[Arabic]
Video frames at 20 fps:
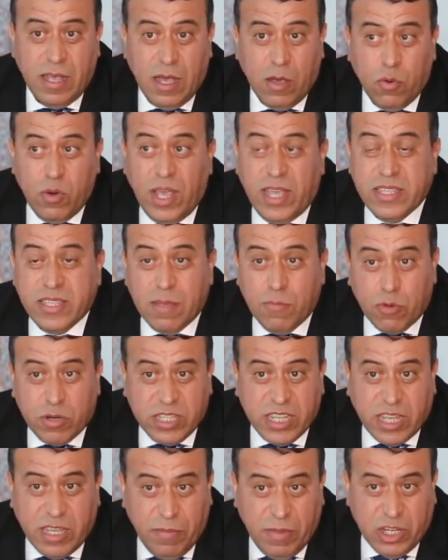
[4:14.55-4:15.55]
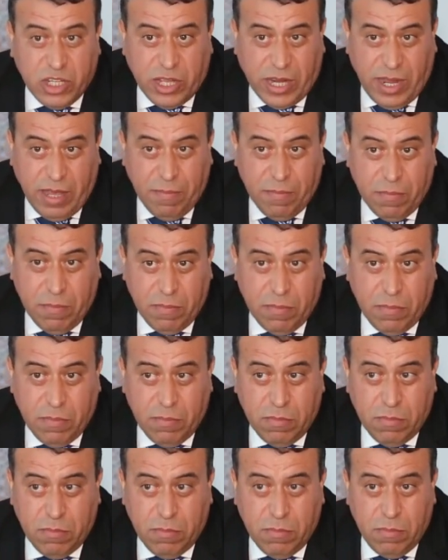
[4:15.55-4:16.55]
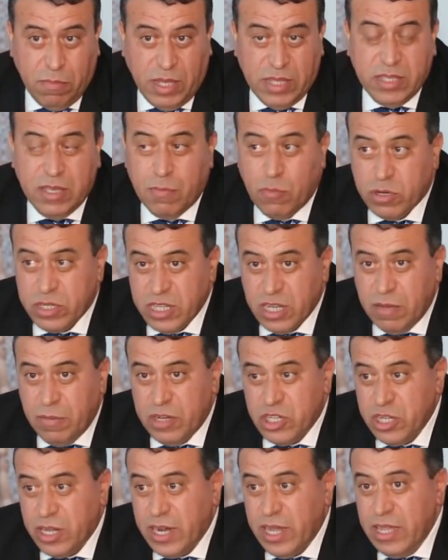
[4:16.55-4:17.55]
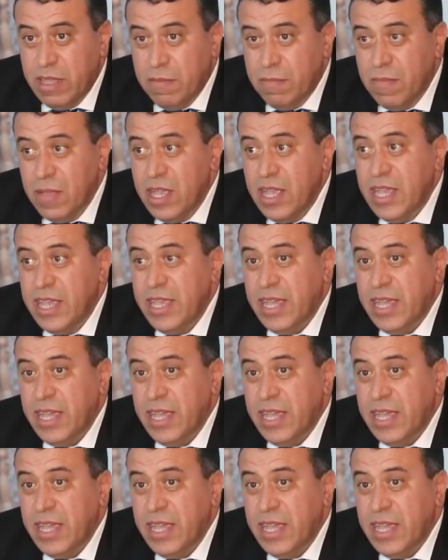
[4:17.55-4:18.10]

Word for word: او لا حتى مرتكبي الجرائم حتى مرتكب الجرائم